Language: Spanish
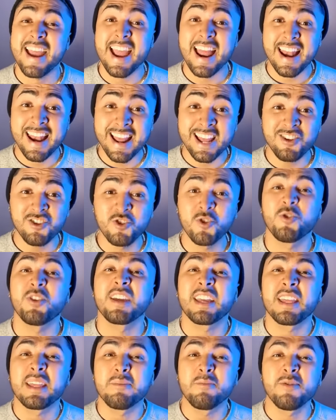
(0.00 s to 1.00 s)
El hecho
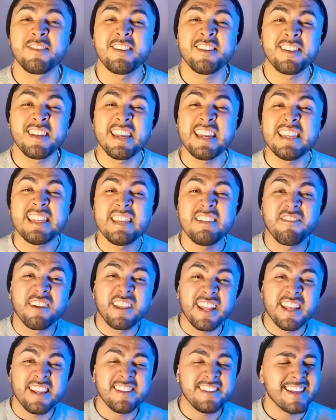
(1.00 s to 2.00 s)
de que demuestres
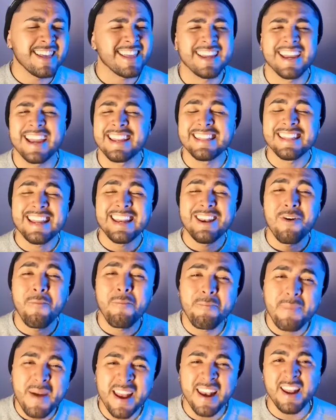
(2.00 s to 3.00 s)
indiferencia, de que ni lo
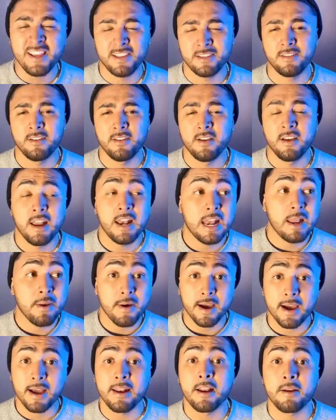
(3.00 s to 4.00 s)
peles, le
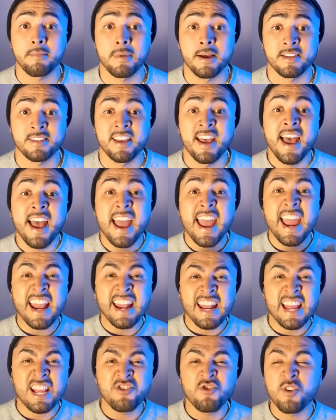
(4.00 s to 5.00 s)
va a calar más.
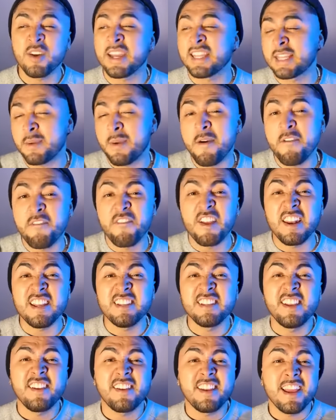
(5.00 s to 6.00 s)
El hecho de que te veas
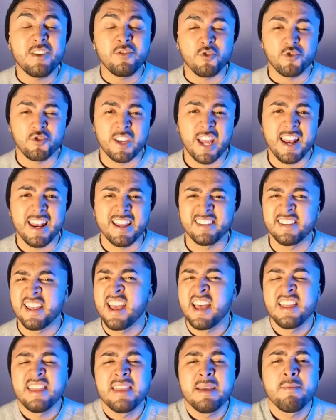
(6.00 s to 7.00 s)
feliz en redes sociales,
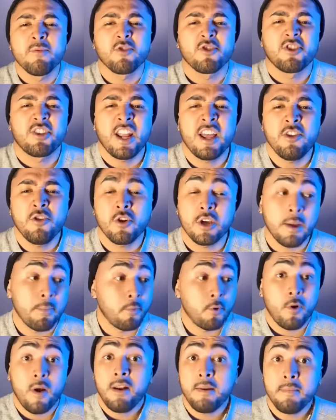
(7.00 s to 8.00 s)
demostrando que
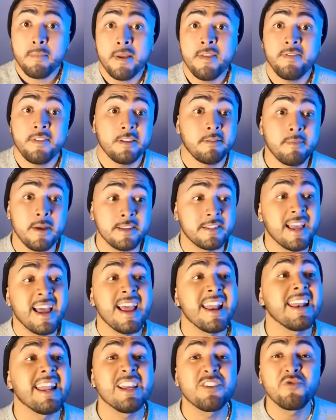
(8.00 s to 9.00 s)
probablemente es más,
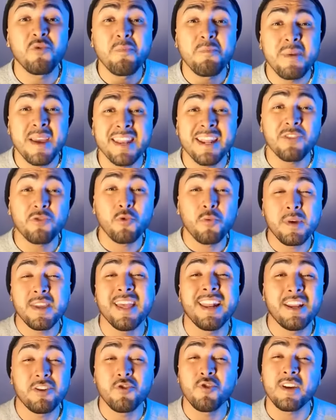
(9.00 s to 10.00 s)
le hizo un bien a tu
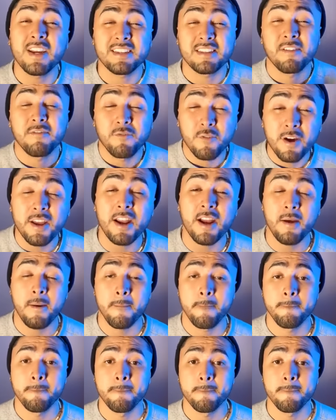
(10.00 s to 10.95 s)
vida el hecho de que se fuera,